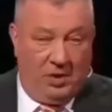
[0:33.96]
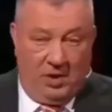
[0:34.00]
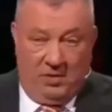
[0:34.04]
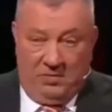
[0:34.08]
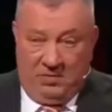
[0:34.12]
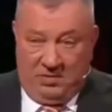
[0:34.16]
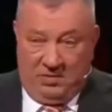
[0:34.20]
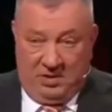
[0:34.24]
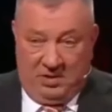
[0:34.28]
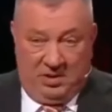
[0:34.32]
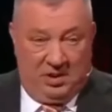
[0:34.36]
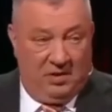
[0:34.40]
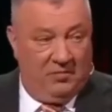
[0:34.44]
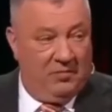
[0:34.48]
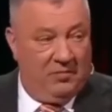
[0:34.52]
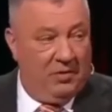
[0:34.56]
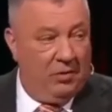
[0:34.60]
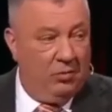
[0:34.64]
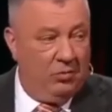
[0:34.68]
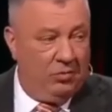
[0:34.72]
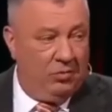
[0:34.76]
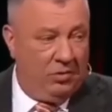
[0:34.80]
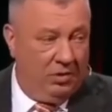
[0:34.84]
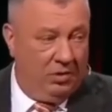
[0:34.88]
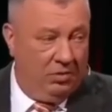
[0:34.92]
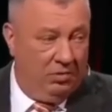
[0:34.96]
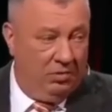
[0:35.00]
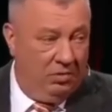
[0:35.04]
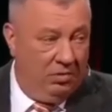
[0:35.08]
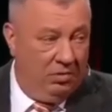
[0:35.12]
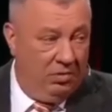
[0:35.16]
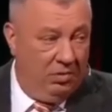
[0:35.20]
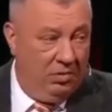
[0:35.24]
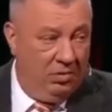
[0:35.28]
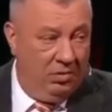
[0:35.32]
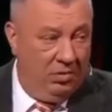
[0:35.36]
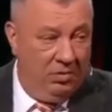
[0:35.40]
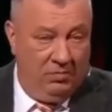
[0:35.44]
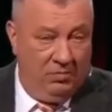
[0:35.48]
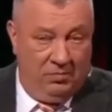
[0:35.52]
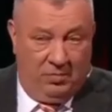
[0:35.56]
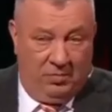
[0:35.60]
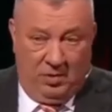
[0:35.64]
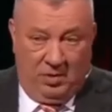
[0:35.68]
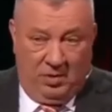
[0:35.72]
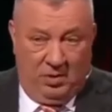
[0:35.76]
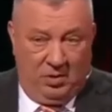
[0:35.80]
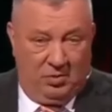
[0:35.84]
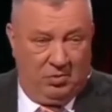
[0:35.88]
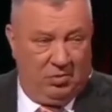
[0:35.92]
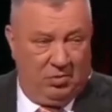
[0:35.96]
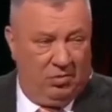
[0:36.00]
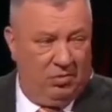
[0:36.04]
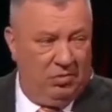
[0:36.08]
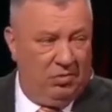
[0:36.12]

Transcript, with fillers: по так называемой Олимпиаде